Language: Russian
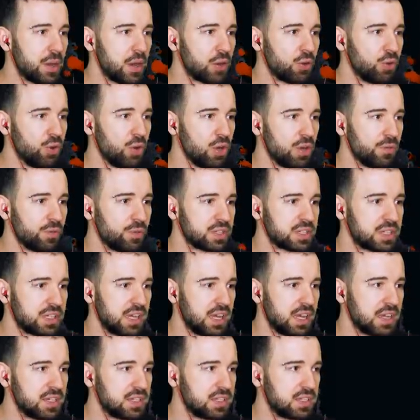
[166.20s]
могу его
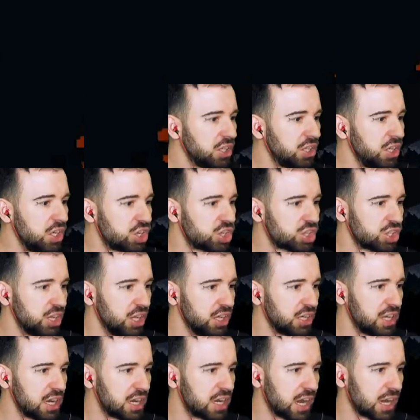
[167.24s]
съесть. О,
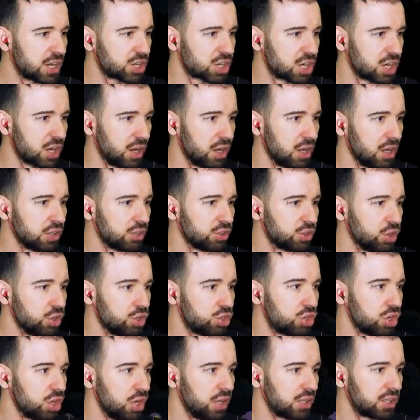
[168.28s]
хищная какашка, которая
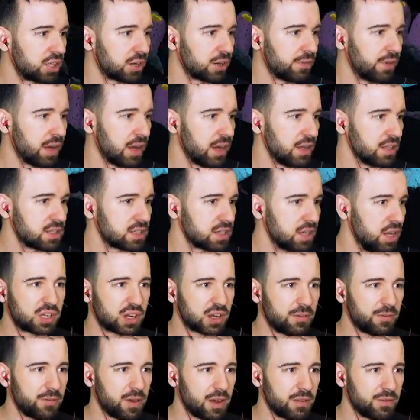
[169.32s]
еще и открывается.
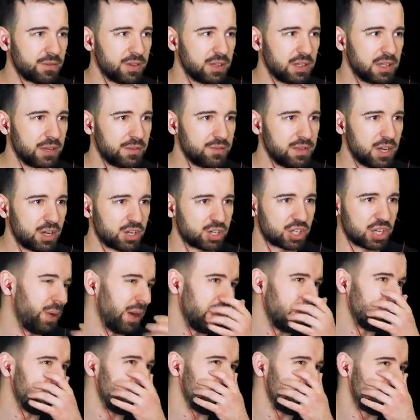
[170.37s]
Кровавые говняшки.
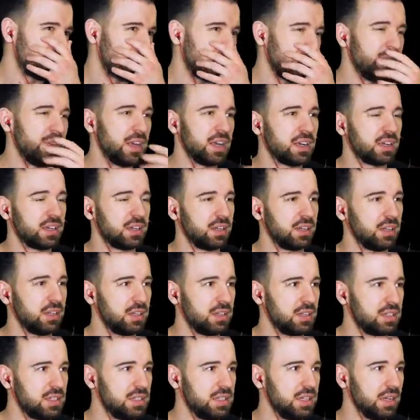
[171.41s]
Больной человек
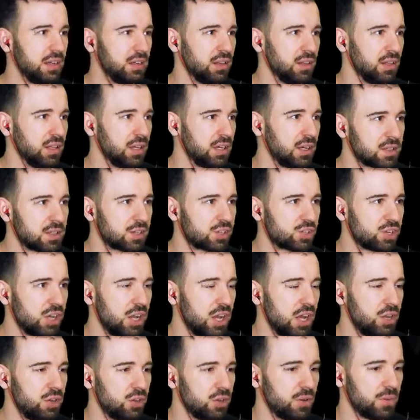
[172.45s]
сделал их, к
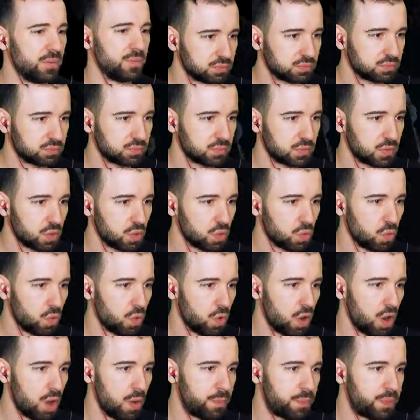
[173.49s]
сожалению.
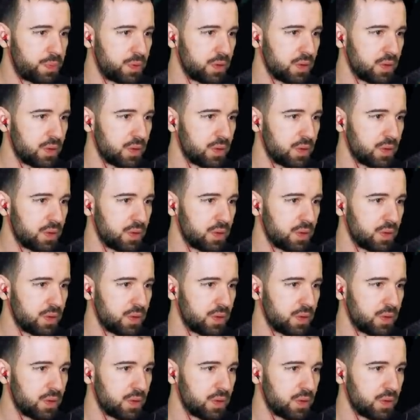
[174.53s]
Оп!